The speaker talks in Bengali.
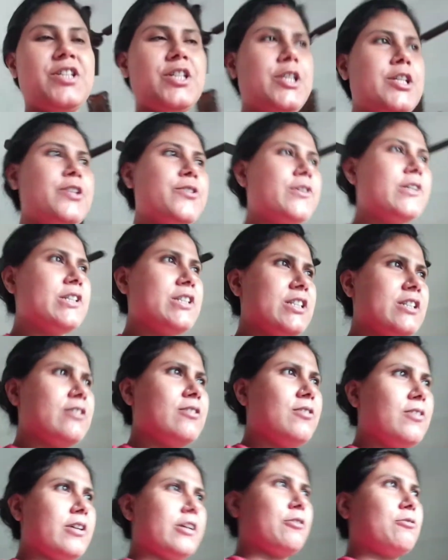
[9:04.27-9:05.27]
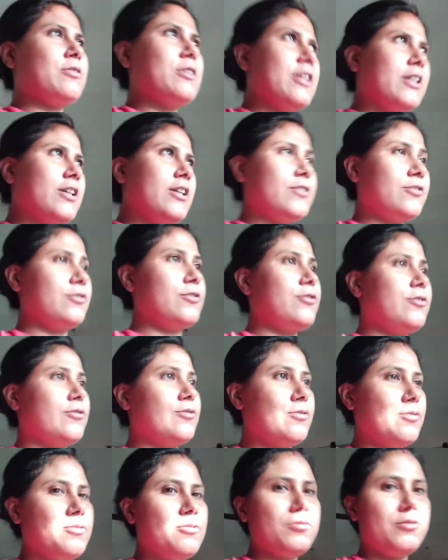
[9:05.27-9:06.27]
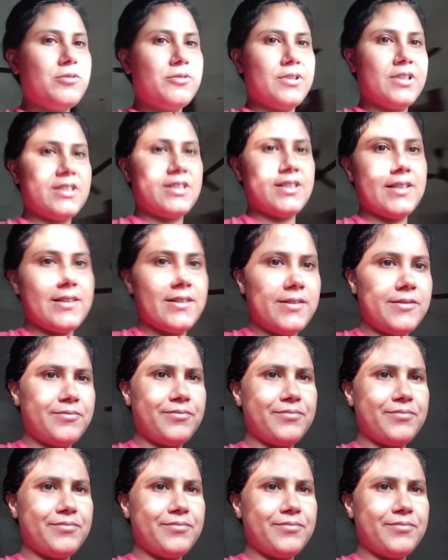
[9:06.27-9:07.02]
বৃষ্টি হয়েছিল এখন দেখি একটু একটু রোদ উঠেছে